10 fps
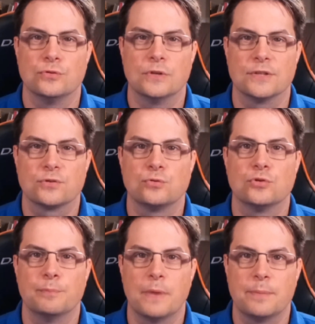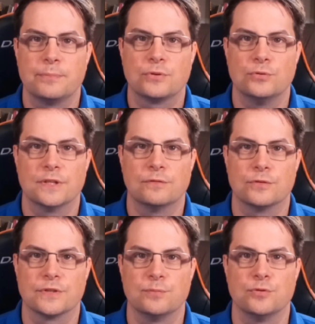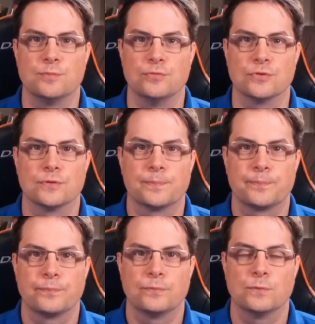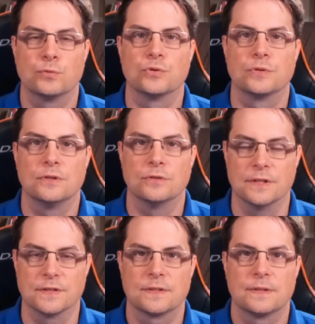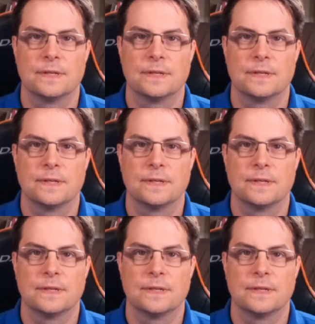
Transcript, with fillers: la structure map que nous avons en C++, pour ceux qui connaissent.